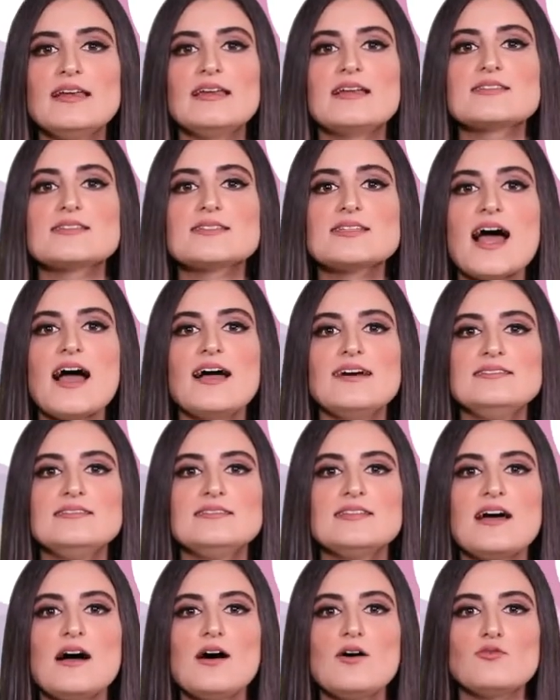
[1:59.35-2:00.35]

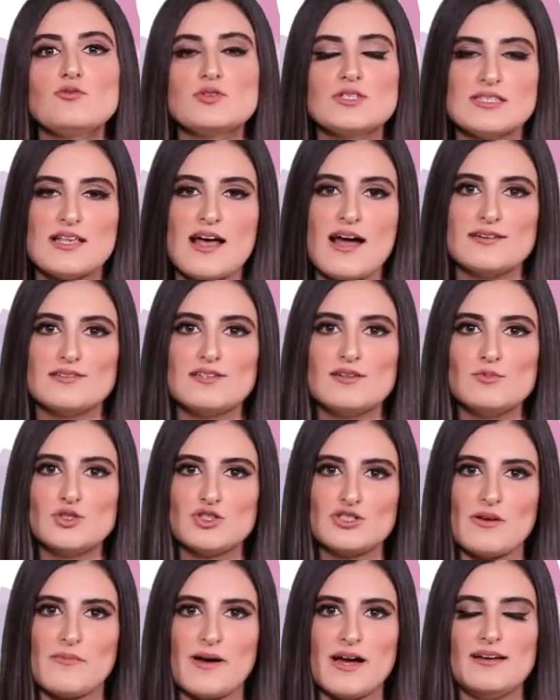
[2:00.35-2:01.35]
لتساعدنا وتساعد
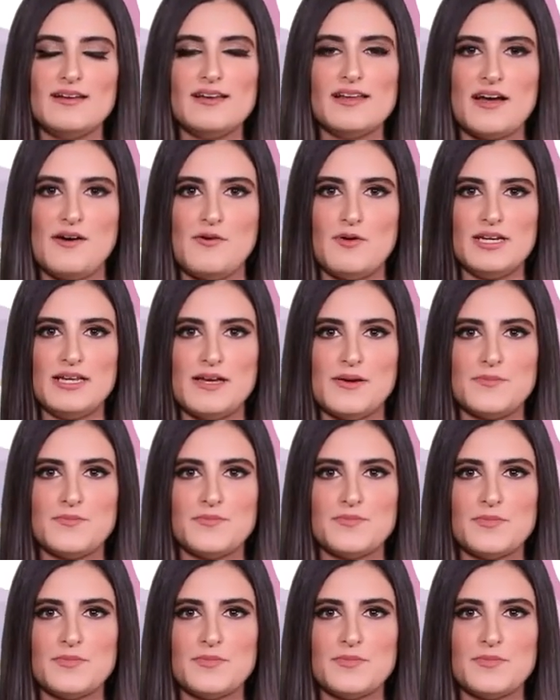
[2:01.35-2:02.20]
المجتمع اللي حواليه